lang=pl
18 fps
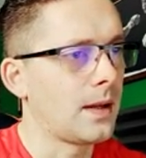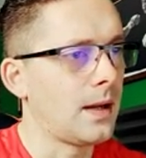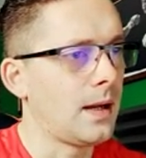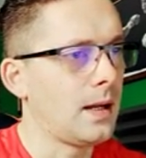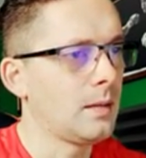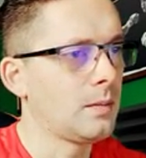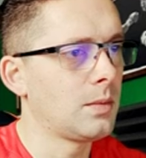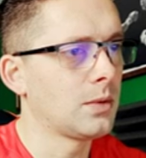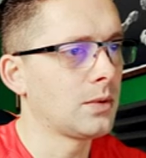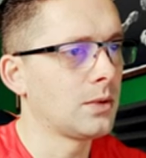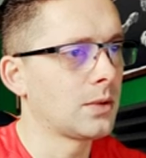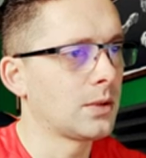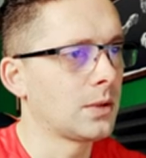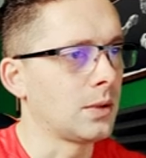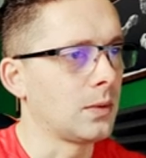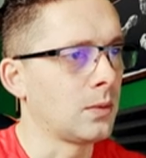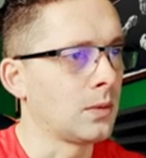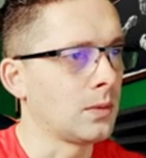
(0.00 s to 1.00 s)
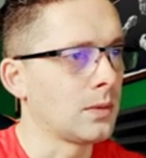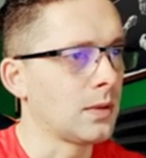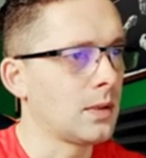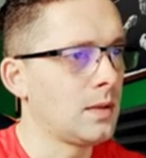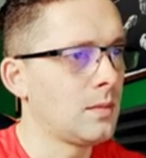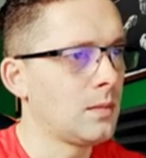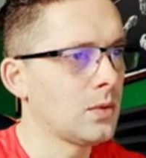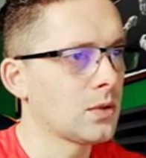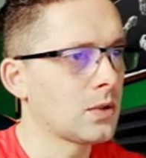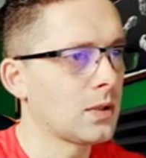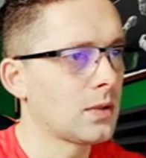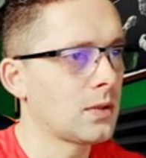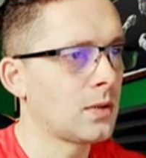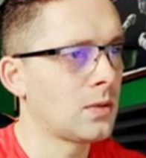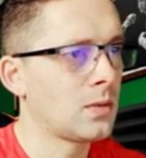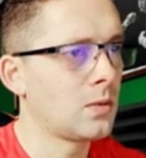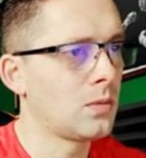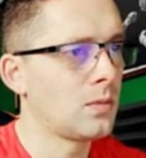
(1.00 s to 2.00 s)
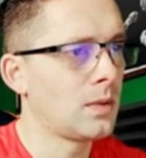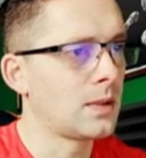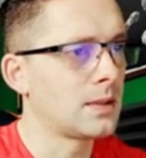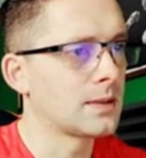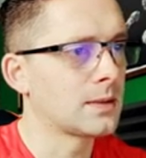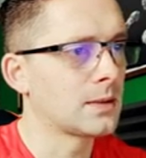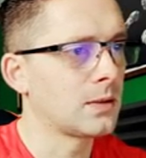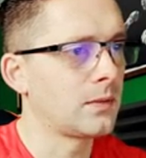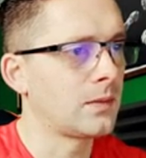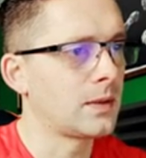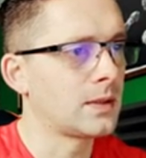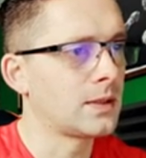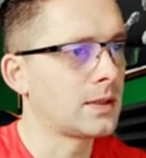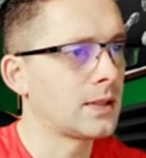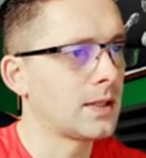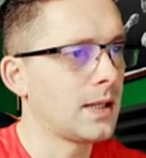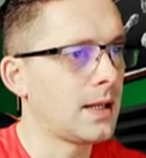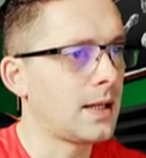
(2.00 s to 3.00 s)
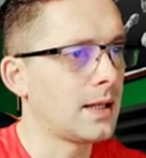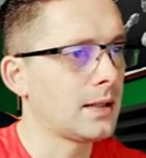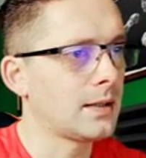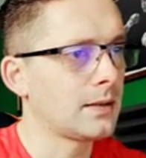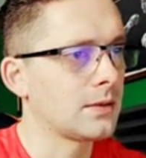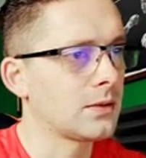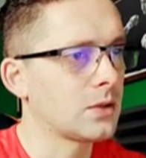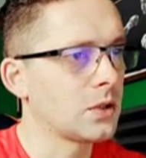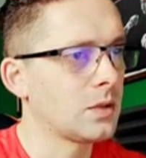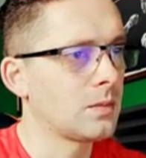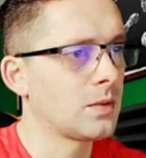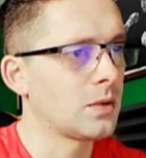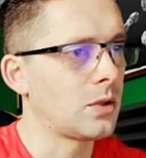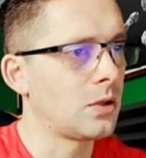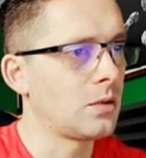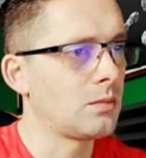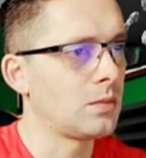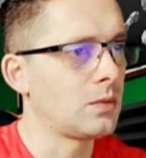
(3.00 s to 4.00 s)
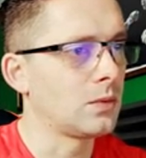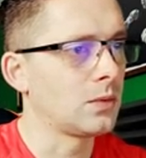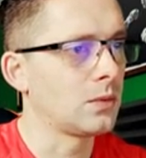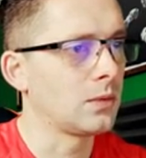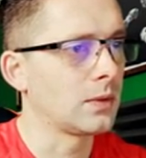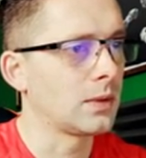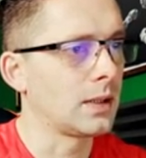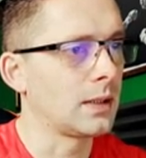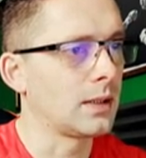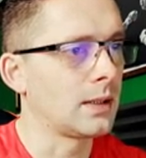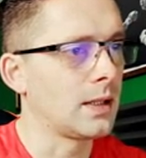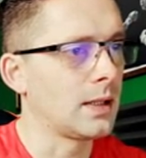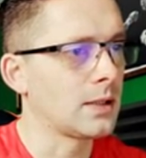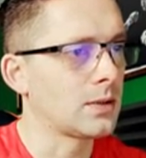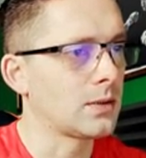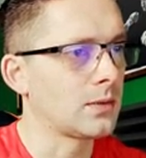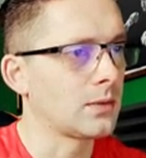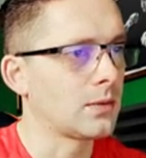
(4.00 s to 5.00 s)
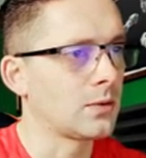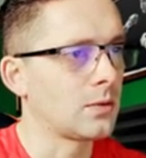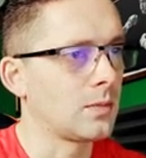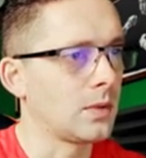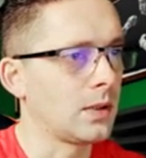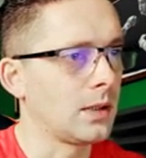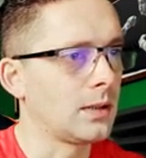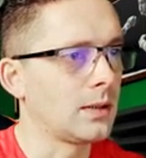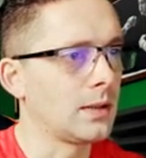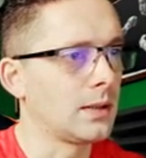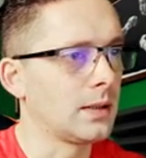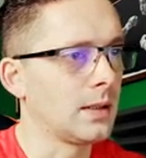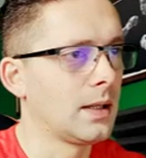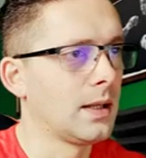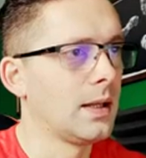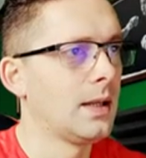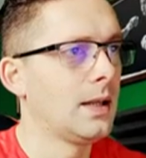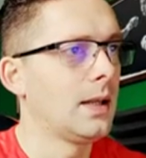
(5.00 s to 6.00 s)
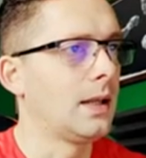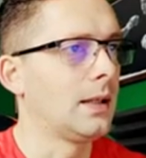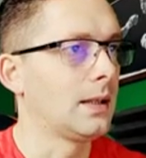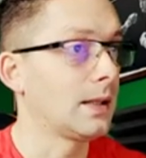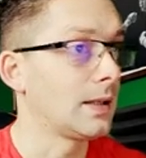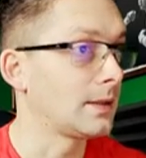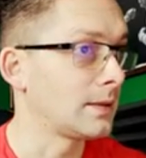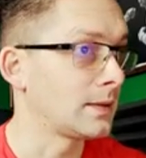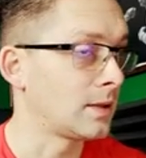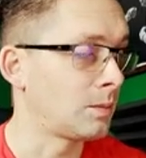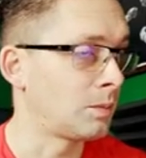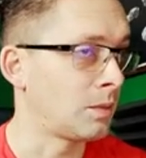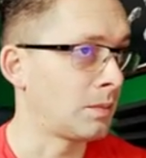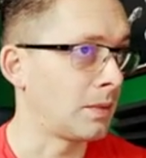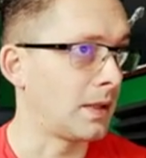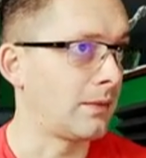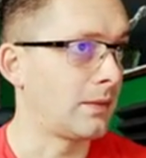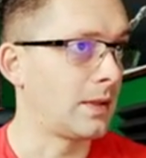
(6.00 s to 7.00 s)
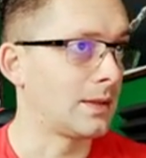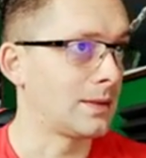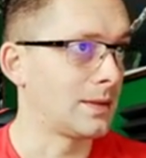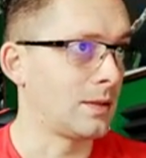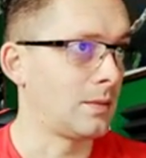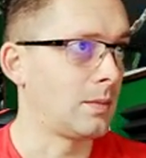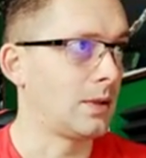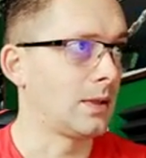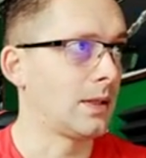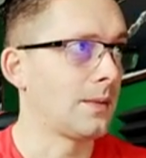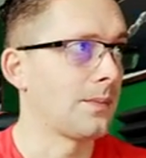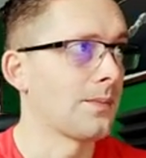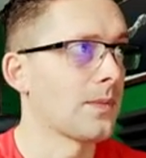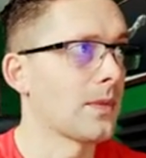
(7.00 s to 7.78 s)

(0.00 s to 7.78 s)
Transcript: albo do tyłu. I muszę go umiejscowić tak, żeby on był tutaj na środku mojej dyni. I teraz jest to poprawnie zrobione.